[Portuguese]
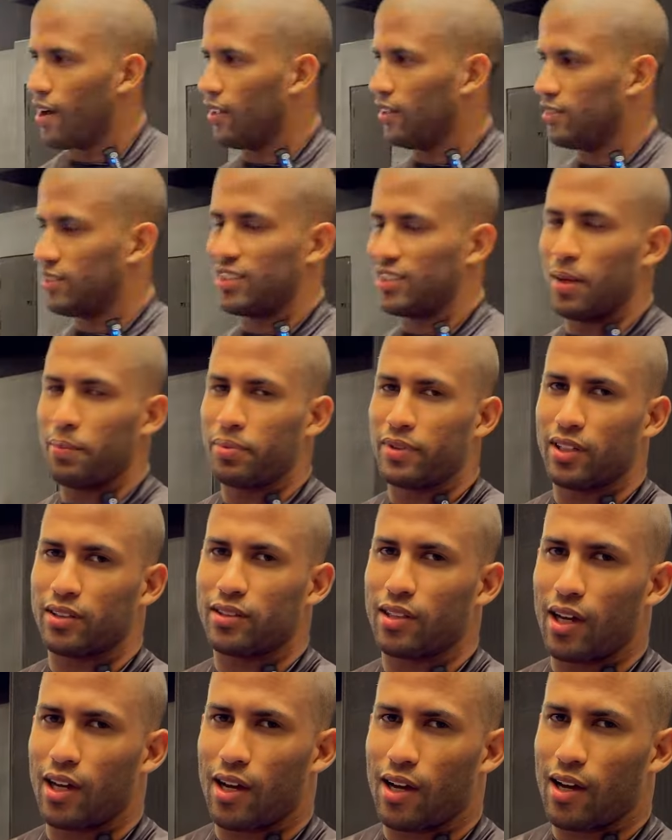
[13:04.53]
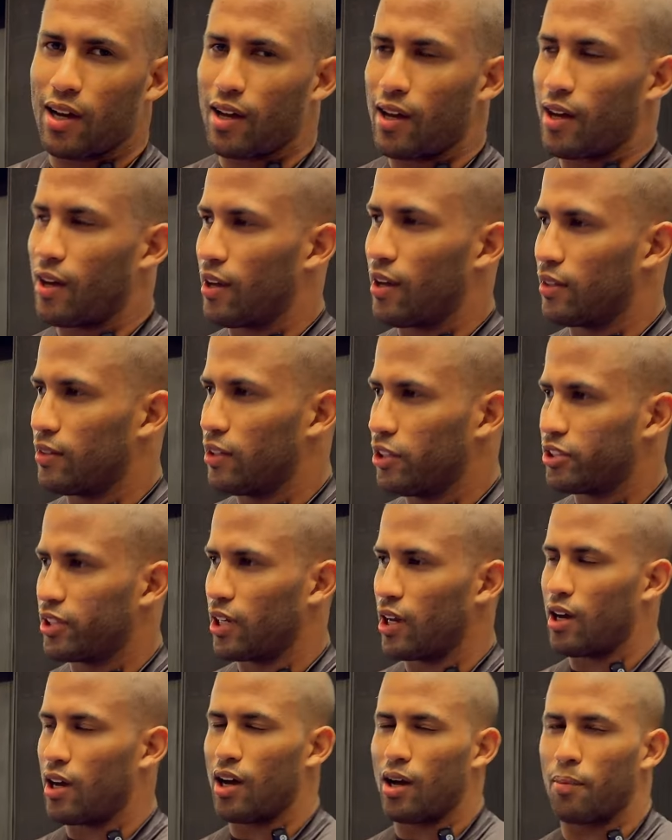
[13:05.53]
A gente sempre tenta
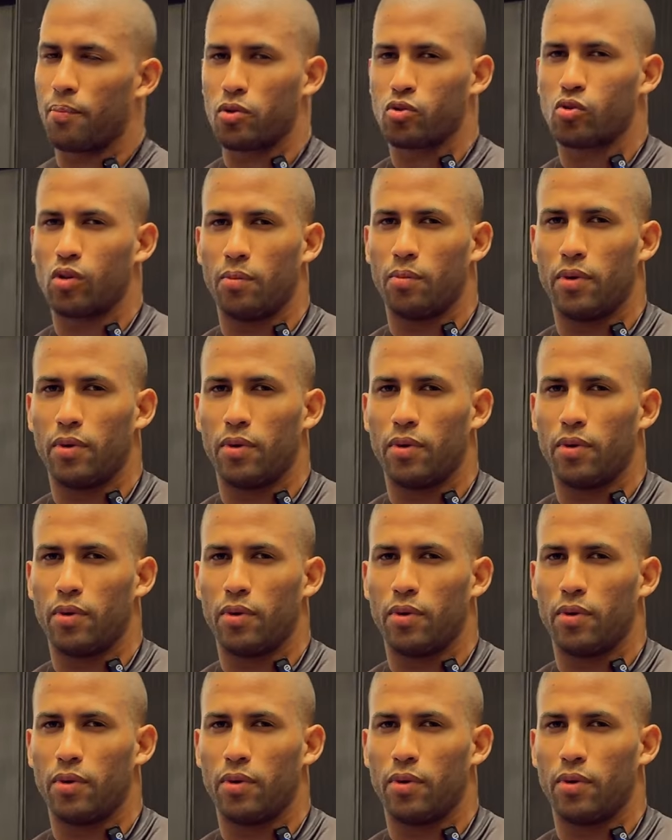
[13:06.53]
deixar a pessoa